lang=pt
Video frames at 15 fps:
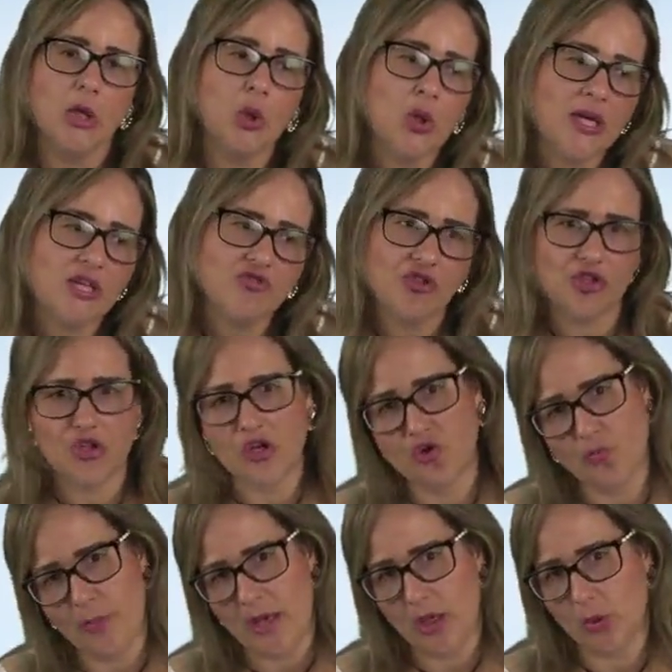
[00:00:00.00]
No que diz
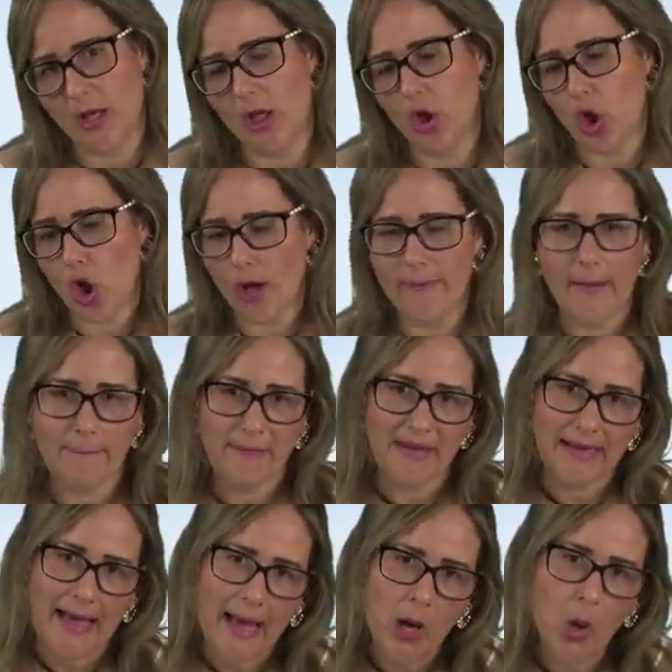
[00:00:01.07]
respeito à norma
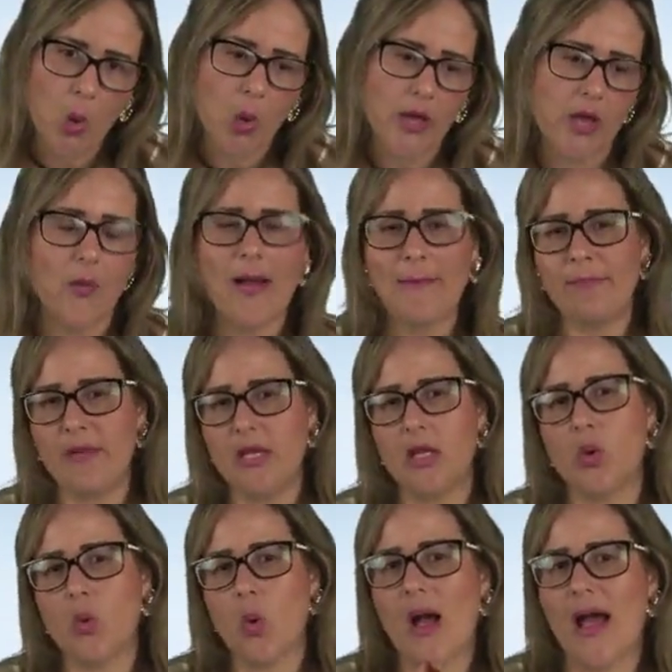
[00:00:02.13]
penal, eu
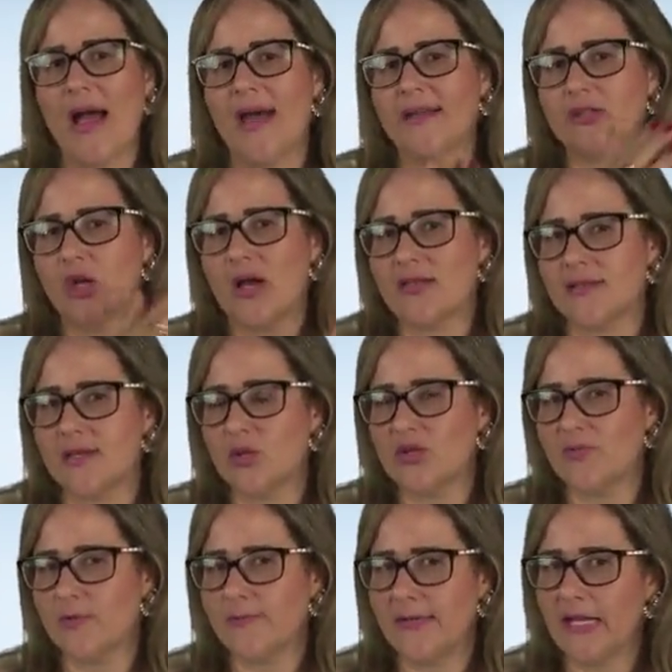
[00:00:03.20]
aplico a
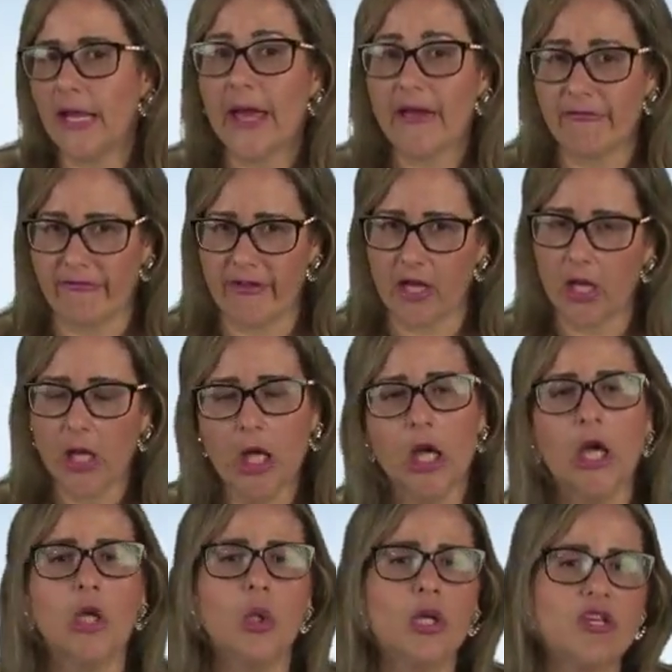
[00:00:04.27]
retroação se for benéfica.
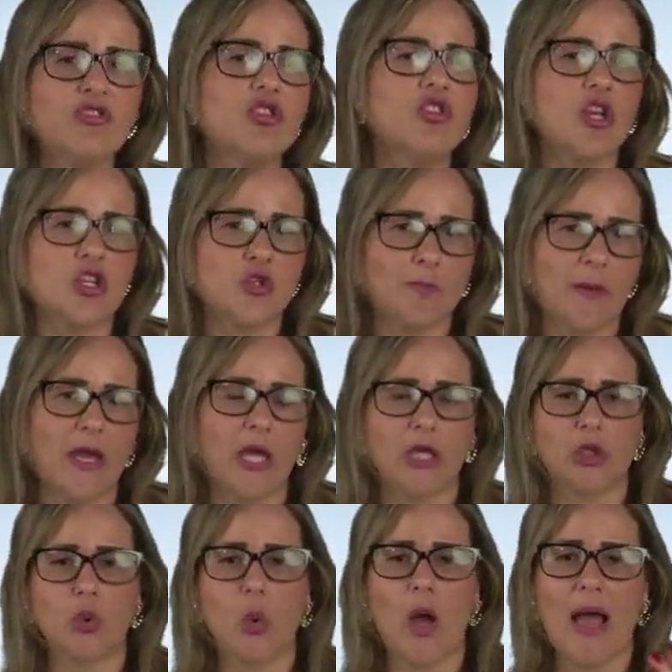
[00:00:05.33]
No que diz
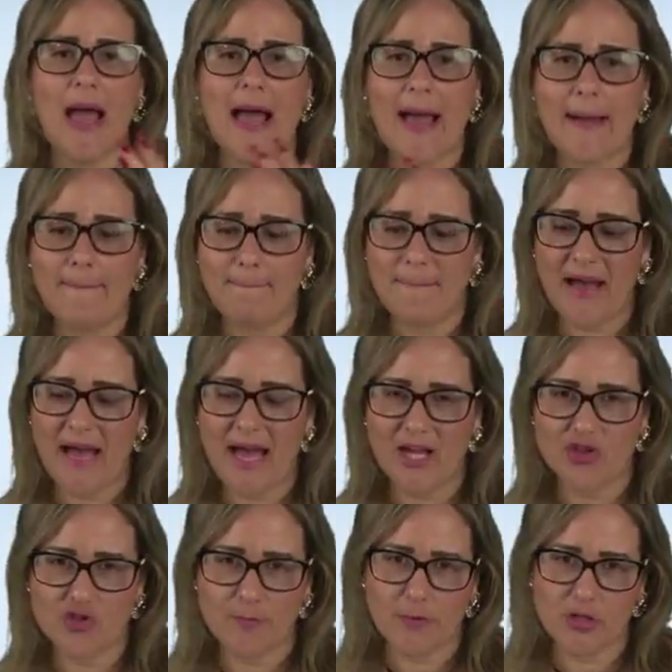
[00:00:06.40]
respeito à
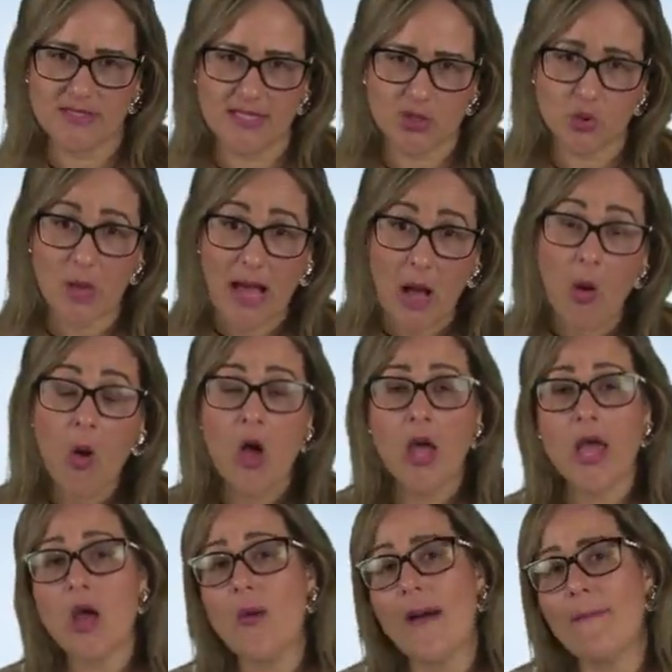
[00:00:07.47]
parte processual,
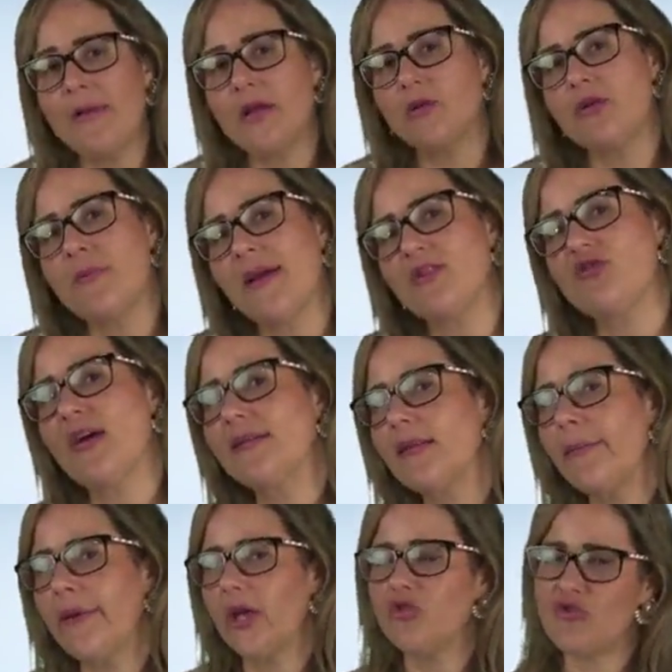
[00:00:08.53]
eu aplico
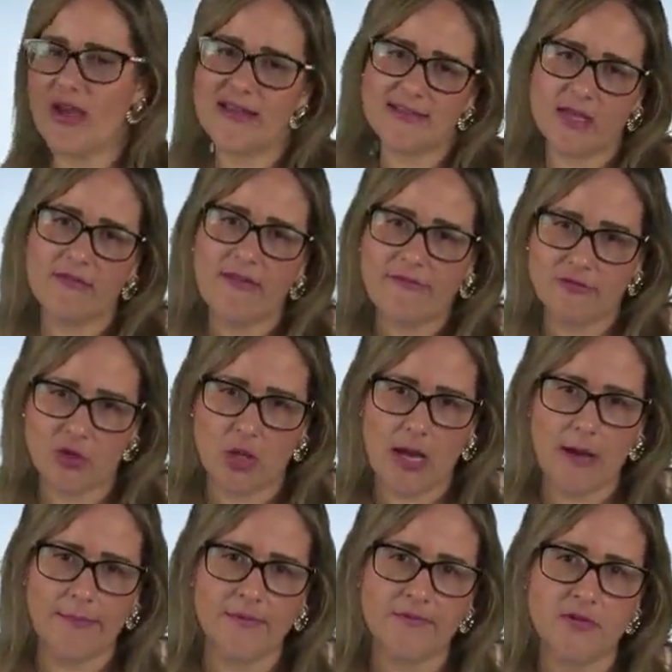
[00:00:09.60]
imediatamente. É assim que vai
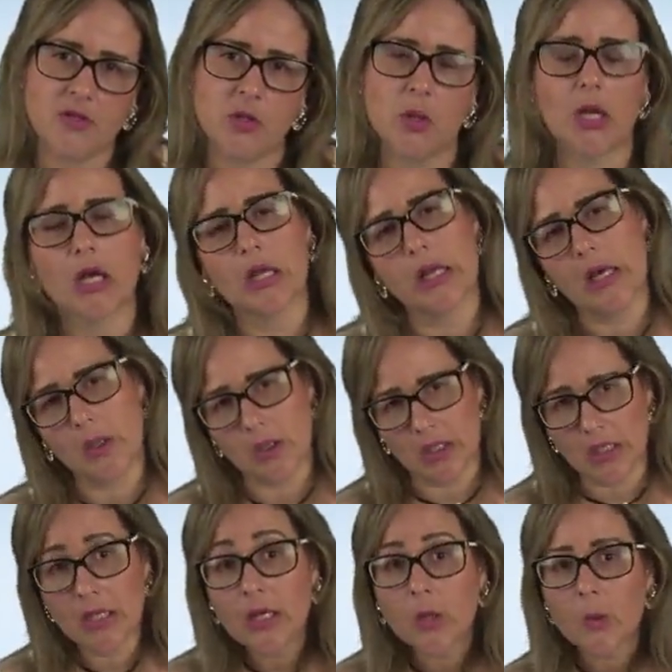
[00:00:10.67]
funcionar, professora? Claro
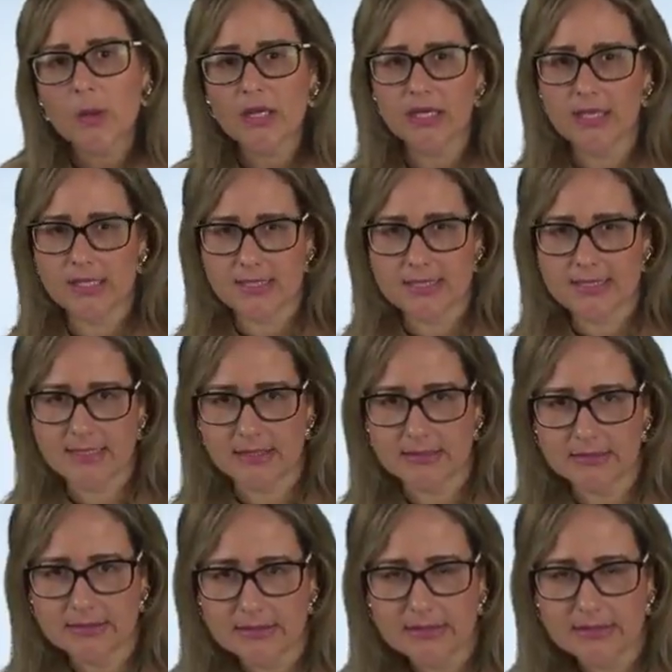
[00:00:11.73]
que não, criança.